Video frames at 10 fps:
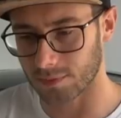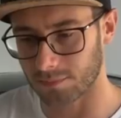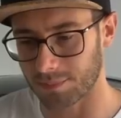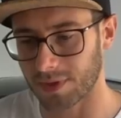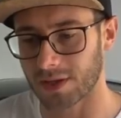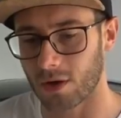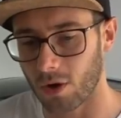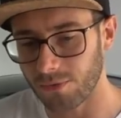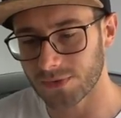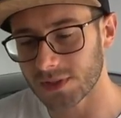man, man
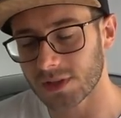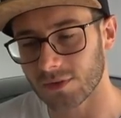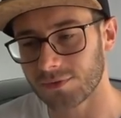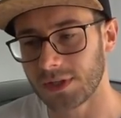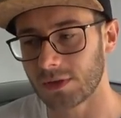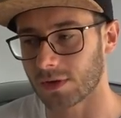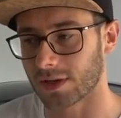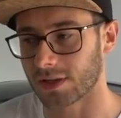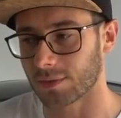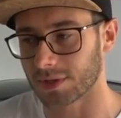erhofft sich ja viel oder
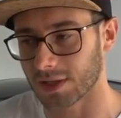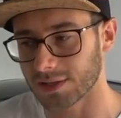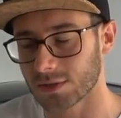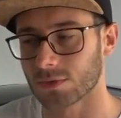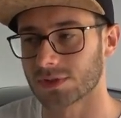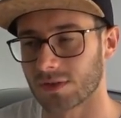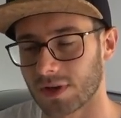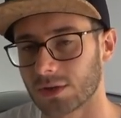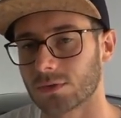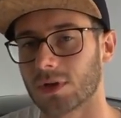geht da mit ganz großen
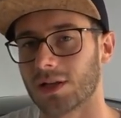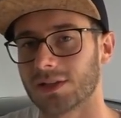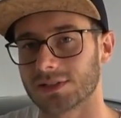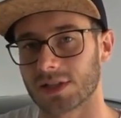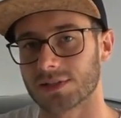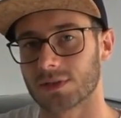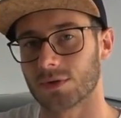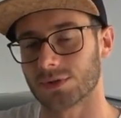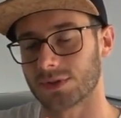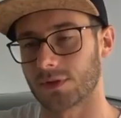Erwartungen ran. Das Ganze
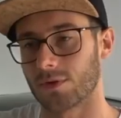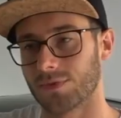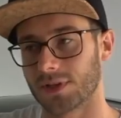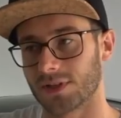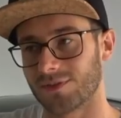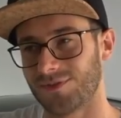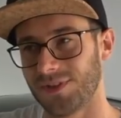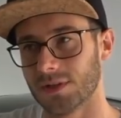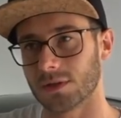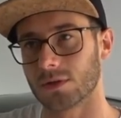kostet ja auch wirklich
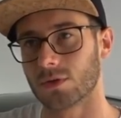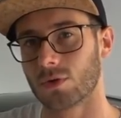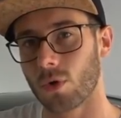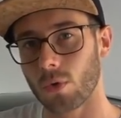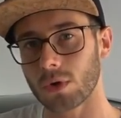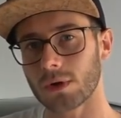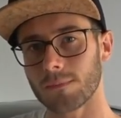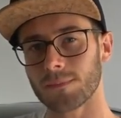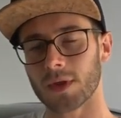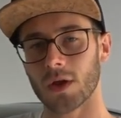viel Kohle
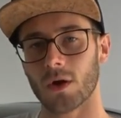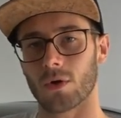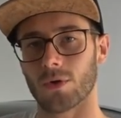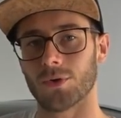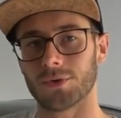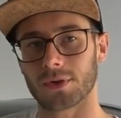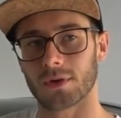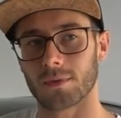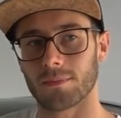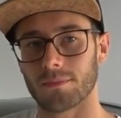und
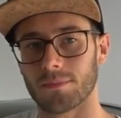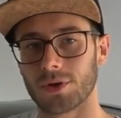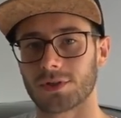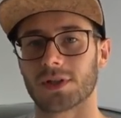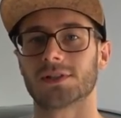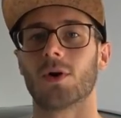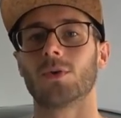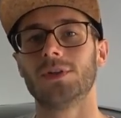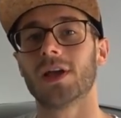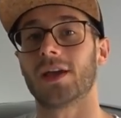ähm, möchte das auch
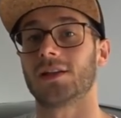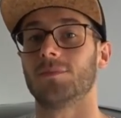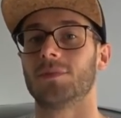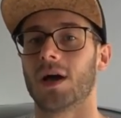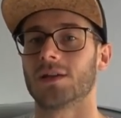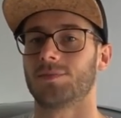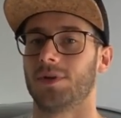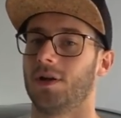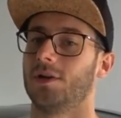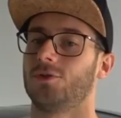direkt im
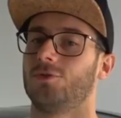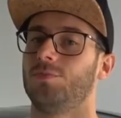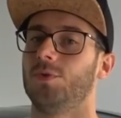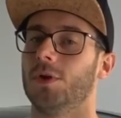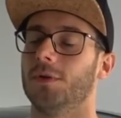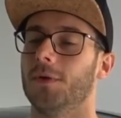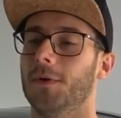Gaspedal spüren.